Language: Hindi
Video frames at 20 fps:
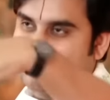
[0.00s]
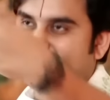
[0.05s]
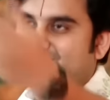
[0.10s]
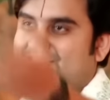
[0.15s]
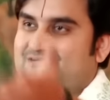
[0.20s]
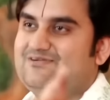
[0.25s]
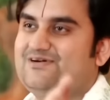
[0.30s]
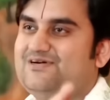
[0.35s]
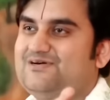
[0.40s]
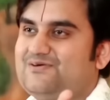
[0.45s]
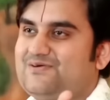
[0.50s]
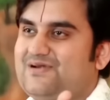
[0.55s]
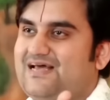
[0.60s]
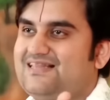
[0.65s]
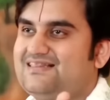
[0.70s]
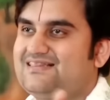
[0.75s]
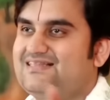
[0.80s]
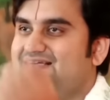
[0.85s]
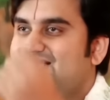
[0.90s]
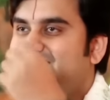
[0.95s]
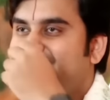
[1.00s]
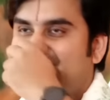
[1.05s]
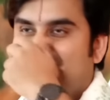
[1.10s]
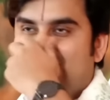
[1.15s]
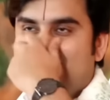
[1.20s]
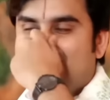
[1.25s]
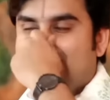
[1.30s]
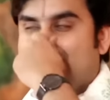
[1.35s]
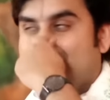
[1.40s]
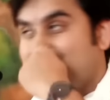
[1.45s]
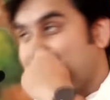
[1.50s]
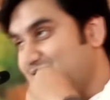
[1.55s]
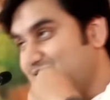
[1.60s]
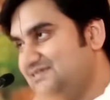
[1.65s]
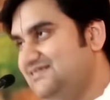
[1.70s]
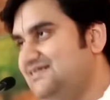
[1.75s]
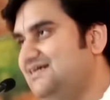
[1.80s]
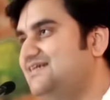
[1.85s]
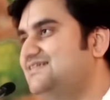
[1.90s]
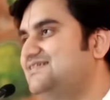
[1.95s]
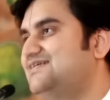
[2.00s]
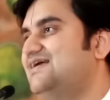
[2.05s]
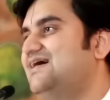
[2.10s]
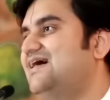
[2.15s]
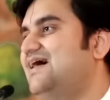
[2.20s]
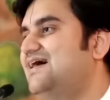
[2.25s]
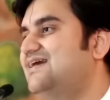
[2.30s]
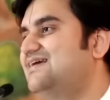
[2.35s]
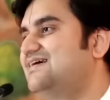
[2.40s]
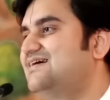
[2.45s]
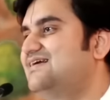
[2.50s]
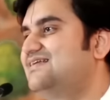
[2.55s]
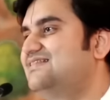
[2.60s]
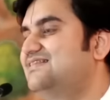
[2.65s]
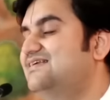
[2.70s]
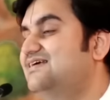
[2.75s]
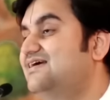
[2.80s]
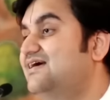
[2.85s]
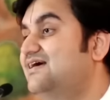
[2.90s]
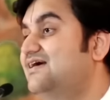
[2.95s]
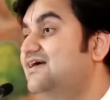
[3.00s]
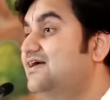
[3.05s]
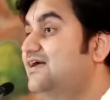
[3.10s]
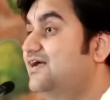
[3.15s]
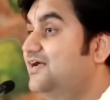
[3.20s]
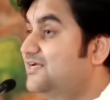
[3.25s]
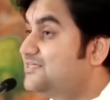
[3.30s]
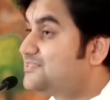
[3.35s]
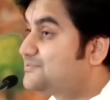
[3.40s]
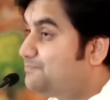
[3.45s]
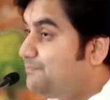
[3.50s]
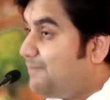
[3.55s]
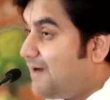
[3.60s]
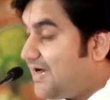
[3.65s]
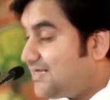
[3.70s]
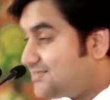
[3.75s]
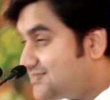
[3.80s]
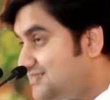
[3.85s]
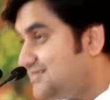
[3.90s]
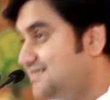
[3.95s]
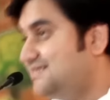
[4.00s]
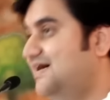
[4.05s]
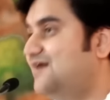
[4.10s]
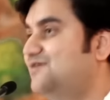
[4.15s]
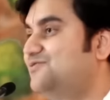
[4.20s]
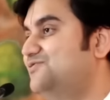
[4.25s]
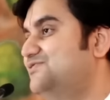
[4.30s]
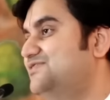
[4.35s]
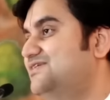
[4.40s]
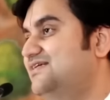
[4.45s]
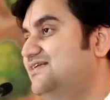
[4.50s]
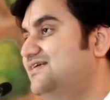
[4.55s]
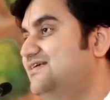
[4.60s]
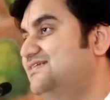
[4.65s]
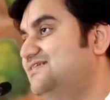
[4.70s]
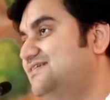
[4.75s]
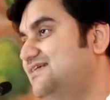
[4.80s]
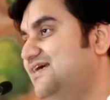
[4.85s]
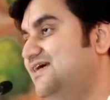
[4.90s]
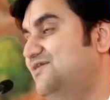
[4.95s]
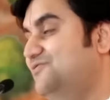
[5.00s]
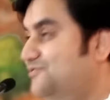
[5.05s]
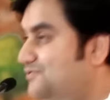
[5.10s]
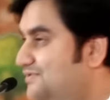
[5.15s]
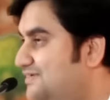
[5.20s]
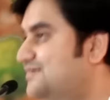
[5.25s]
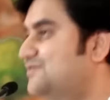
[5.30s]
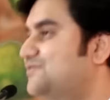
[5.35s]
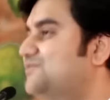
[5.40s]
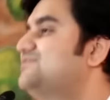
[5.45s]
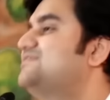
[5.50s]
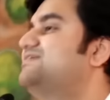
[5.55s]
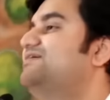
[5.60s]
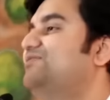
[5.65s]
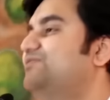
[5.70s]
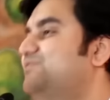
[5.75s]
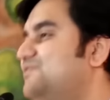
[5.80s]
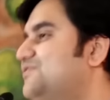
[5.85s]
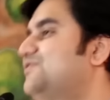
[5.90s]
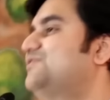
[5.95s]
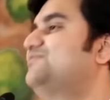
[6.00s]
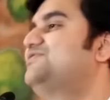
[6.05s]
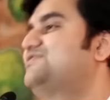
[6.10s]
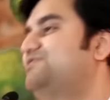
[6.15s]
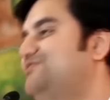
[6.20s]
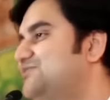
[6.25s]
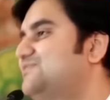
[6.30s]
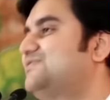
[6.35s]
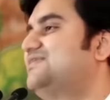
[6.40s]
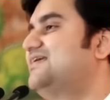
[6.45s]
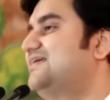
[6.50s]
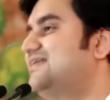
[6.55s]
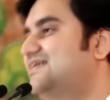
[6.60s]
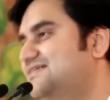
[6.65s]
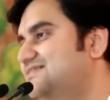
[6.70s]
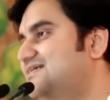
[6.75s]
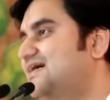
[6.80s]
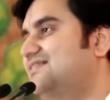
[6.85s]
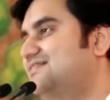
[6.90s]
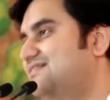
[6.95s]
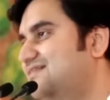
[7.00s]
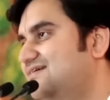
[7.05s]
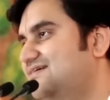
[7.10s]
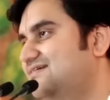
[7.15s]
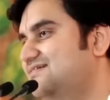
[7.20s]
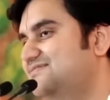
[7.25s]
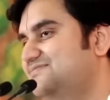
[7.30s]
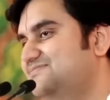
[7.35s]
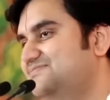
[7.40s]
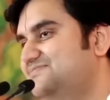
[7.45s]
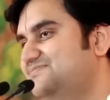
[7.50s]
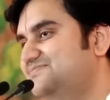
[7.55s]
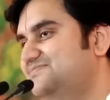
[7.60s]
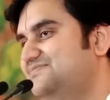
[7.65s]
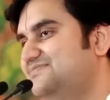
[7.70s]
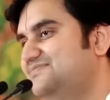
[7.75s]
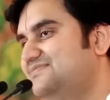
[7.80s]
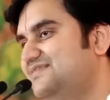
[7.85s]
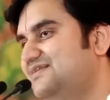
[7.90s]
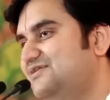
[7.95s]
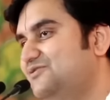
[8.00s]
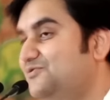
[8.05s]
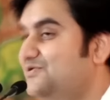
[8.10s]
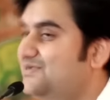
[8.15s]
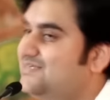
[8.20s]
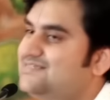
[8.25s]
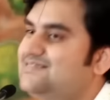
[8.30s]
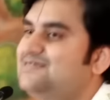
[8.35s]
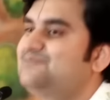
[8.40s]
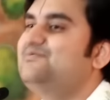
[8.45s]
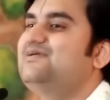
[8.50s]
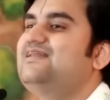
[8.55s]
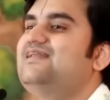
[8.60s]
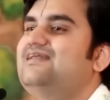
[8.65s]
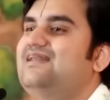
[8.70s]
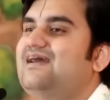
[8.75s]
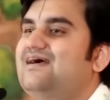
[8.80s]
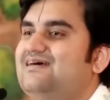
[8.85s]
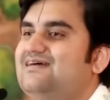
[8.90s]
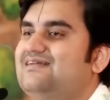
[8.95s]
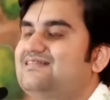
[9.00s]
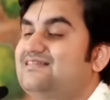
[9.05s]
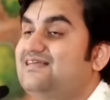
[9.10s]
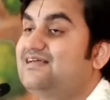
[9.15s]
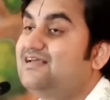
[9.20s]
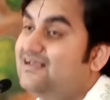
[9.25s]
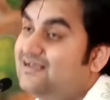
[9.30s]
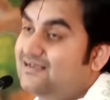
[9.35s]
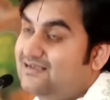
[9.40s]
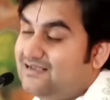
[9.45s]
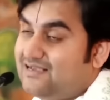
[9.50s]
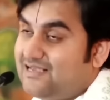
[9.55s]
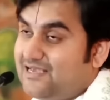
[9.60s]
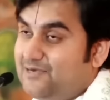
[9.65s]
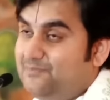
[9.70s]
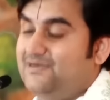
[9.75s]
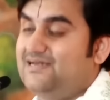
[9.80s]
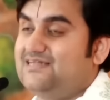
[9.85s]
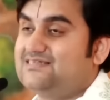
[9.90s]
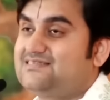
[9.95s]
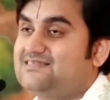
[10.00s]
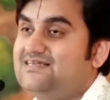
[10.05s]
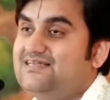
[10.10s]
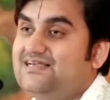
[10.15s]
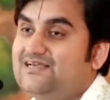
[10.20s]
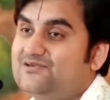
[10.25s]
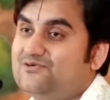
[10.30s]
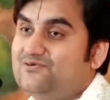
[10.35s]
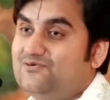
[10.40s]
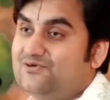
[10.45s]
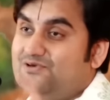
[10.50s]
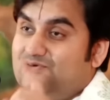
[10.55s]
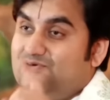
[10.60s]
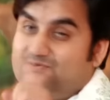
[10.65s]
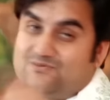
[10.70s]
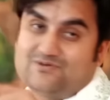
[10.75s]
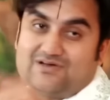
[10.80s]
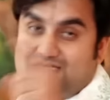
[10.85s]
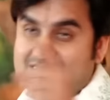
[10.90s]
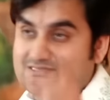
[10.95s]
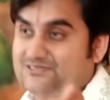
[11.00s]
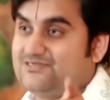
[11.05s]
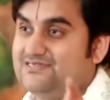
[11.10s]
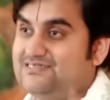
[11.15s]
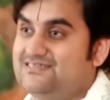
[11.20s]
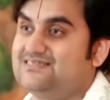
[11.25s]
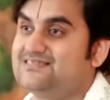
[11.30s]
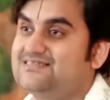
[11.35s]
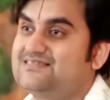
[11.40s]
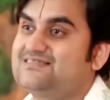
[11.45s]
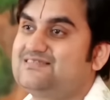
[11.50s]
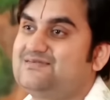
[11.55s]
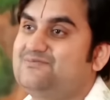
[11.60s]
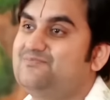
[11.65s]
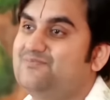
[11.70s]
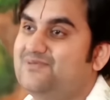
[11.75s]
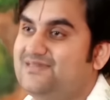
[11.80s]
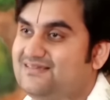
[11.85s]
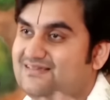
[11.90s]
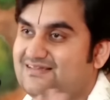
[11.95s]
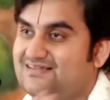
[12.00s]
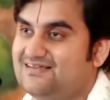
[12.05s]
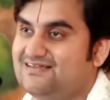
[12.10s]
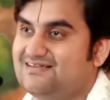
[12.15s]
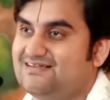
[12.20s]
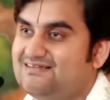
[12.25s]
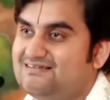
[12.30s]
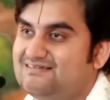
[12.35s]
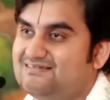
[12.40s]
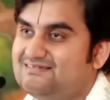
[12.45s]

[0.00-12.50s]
चवण डोराती है ये किशोरी जी का श्रृंगार करती है इस बात से ठाकुर जी रीझ के उन, उन उनको भी सुख देने जाते हैं उनके संग भी लीला करते हैं केवल इसलिए क्योंकि उनका श्री जी से संबंध है